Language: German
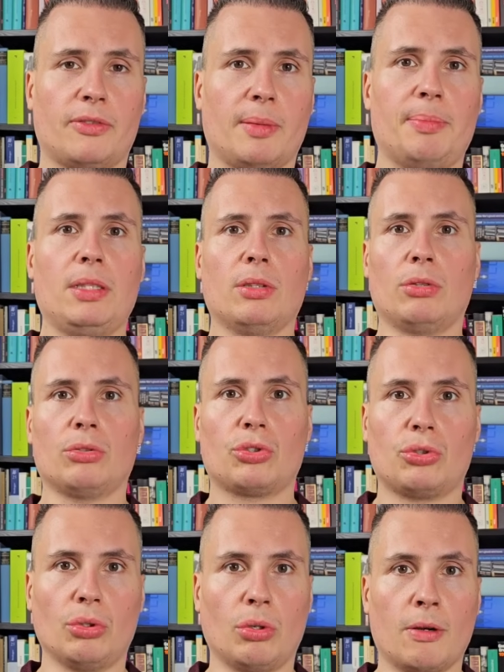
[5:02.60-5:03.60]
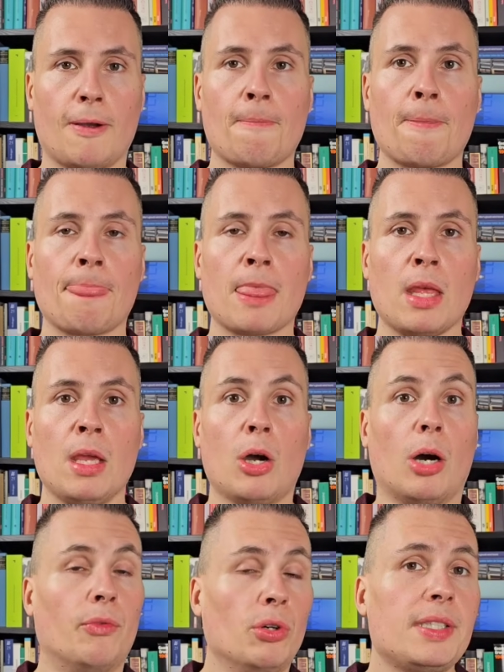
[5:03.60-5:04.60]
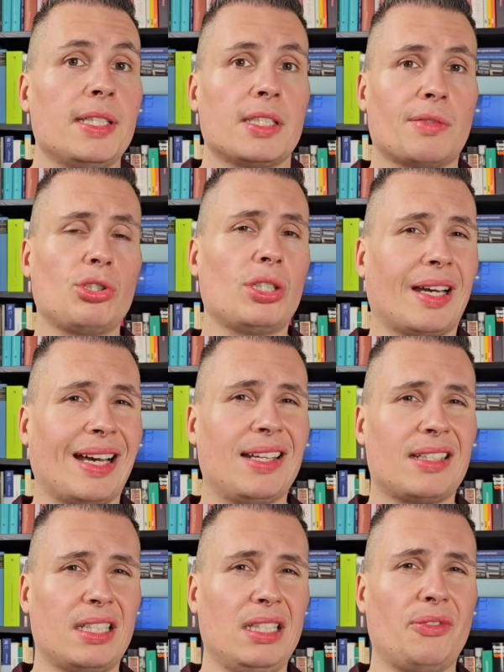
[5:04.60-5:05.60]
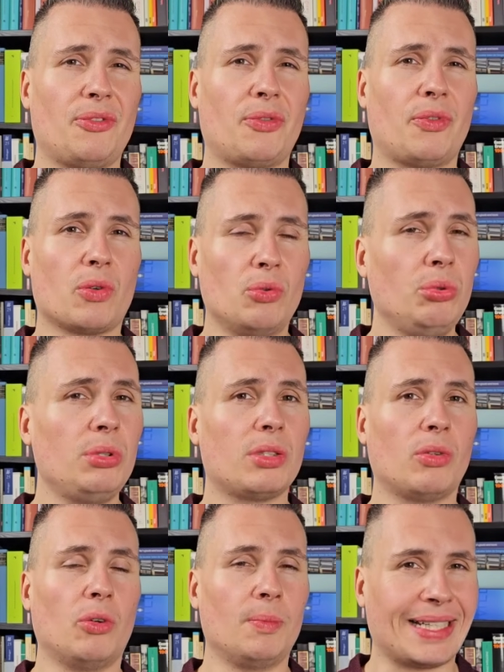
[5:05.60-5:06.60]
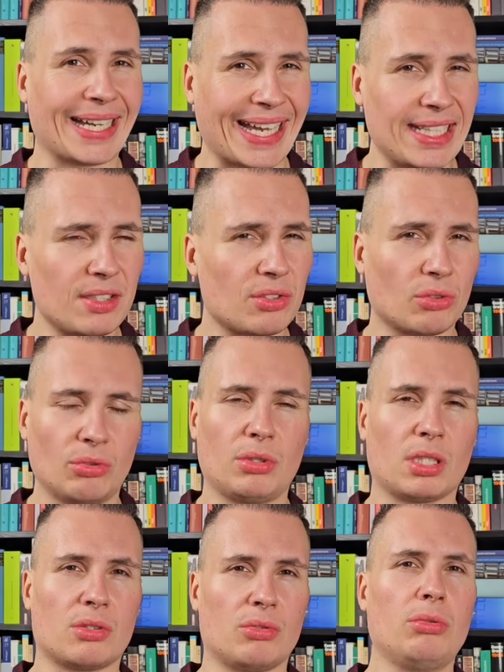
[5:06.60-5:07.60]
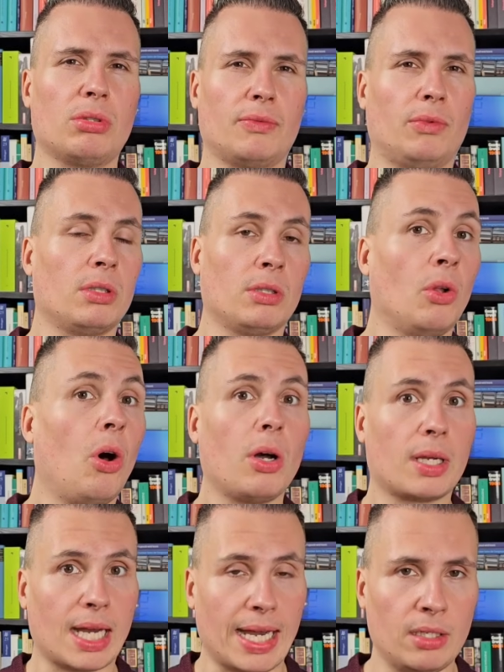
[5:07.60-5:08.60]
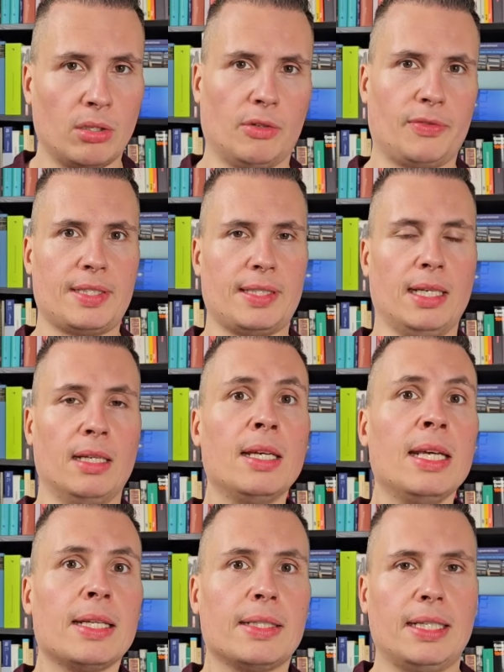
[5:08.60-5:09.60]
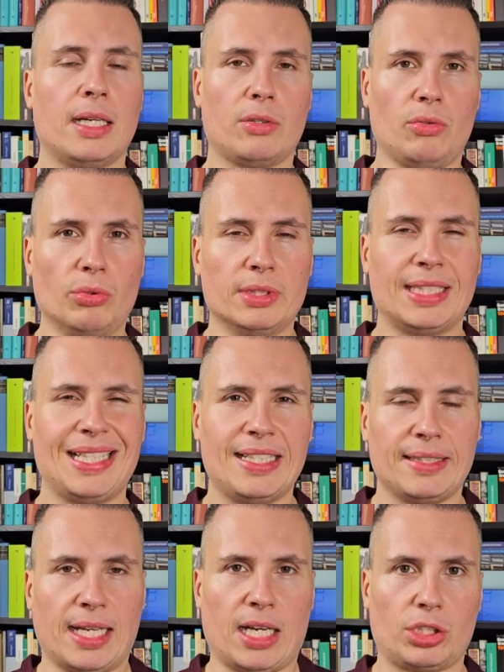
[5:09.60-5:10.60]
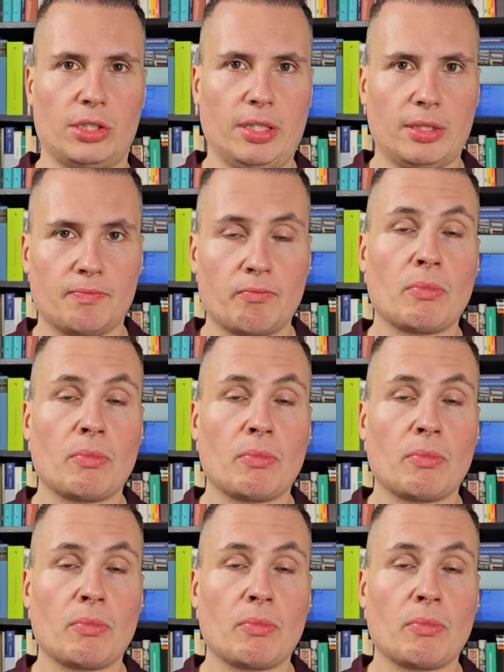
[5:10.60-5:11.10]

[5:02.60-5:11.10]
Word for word: Verbitterungsstörung, obwohl sie inzwischen relativ gut umgrenzt und untersucht wurde, noch keine offizielle Diagnose darstellt.